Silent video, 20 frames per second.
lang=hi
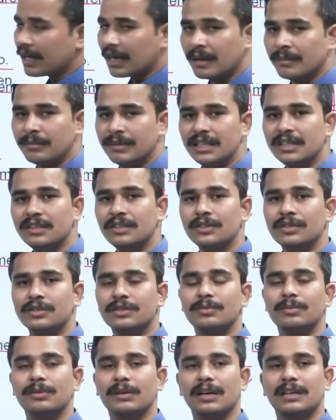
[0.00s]
बार हमें
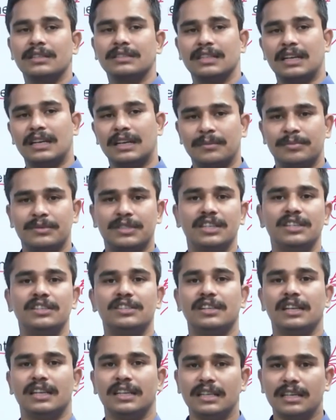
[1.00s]
इसका सेटअप
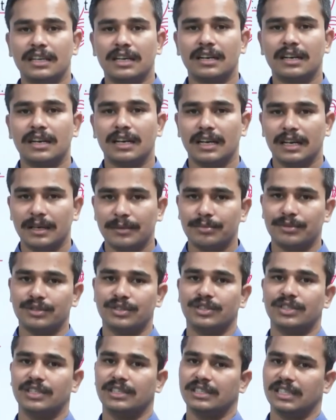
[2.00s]
चेंज नहीं करना है
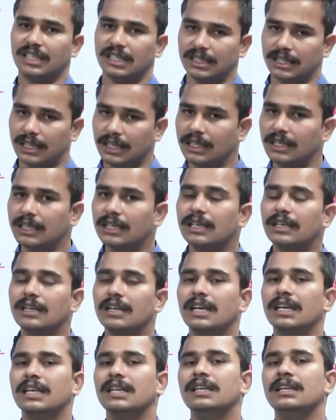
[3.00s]
पोजीशन चेंज नहीं
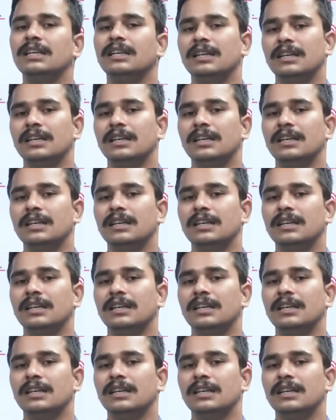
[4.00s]
करना है